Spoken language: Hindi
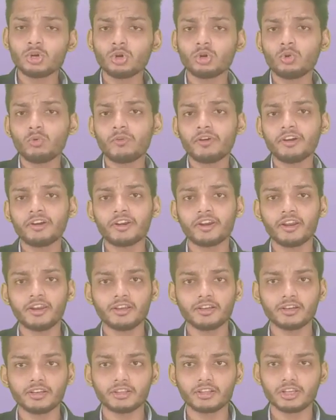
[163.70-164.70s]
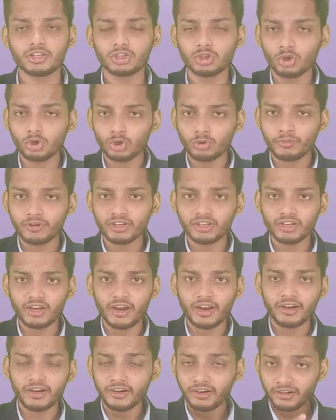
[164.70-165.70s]
जीरो टू वन ट्रेनिंग लेते हैं जीरो टू वन क्या
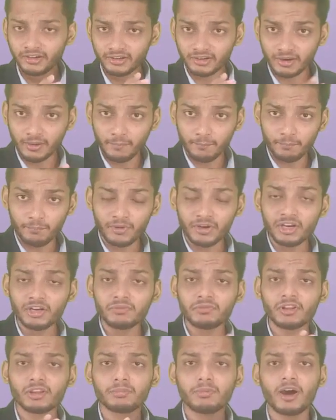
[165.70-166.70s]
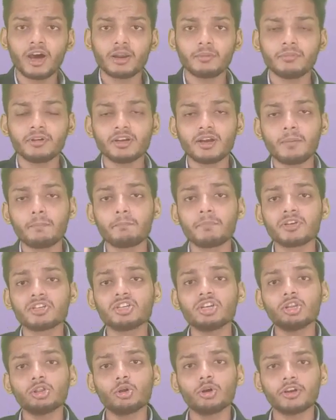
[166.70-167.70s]
है कंप्लीट फिश फार्मिंग का
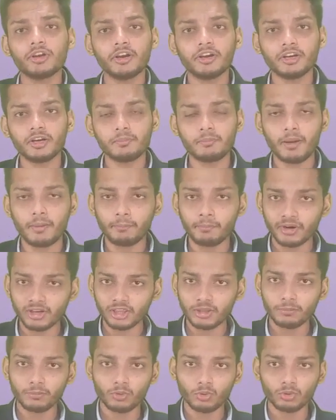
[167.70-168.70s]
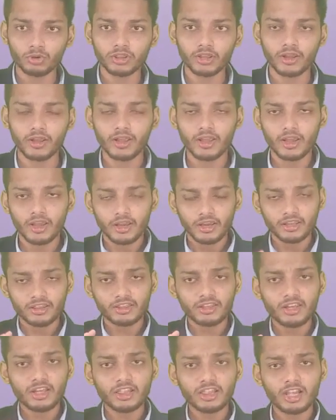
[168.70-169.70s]
बिजनेस ओरिएंटेड मेंबरशिप कोर्स है
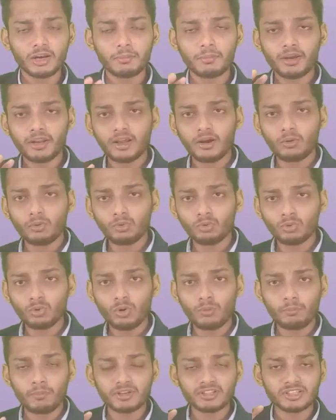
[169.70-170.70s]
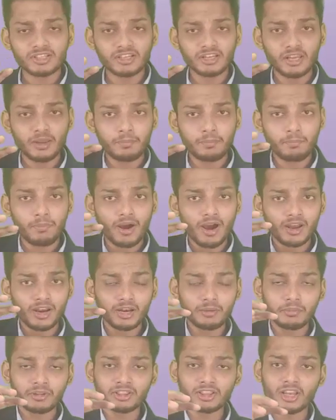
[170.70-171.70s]
इसके अंदर मैं ना उनको मछली
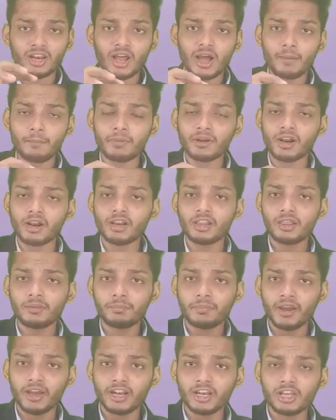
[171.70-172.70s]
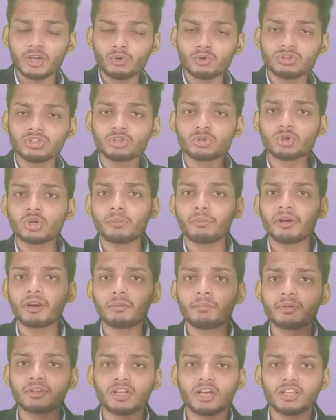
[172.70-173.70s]
पालन में तालाब बनाने से पहले ही उन चीज़ों के बारे
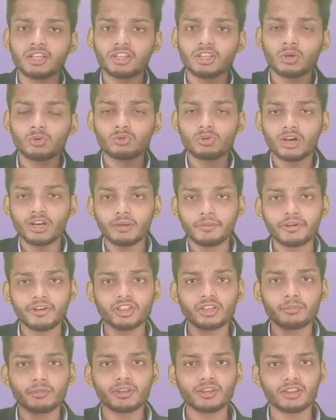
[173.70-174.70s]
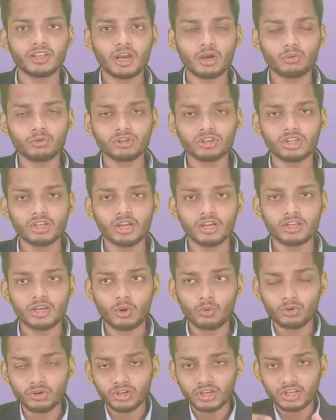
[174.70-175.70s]
में बता देता हूं जो आने वाली समस्याएं होती हैं या
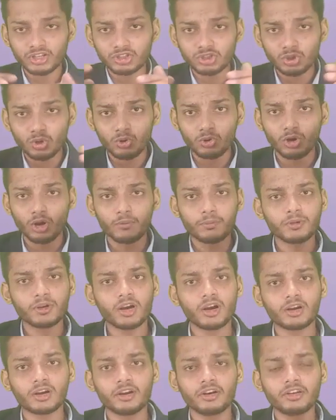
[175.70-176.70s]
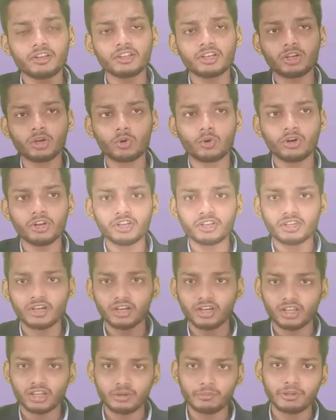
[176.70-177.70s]
उनके जियोग्राफी कंडीशन के अकॉर्डिंग क्या
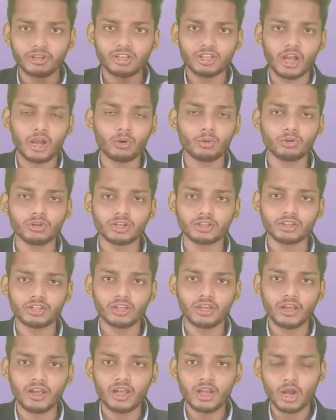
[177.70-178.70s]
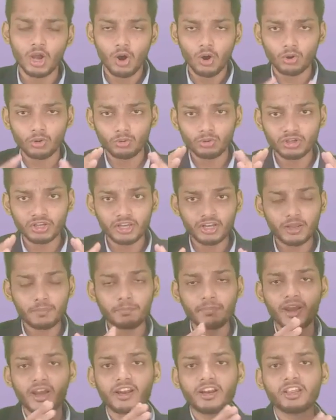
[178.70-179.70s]
क्या समस्याएं हो सकती हैं और उनके लिए
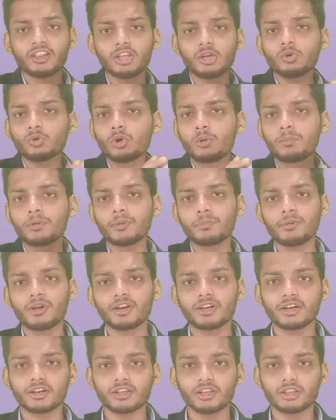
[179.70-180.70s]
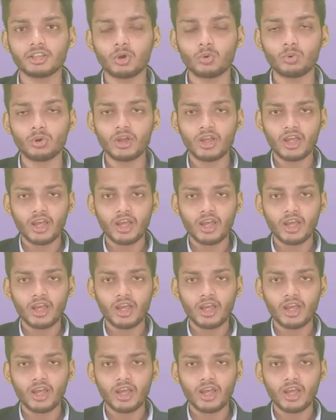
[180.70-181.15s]
पहले से ही उनको प्रिपेयर कर देता हूं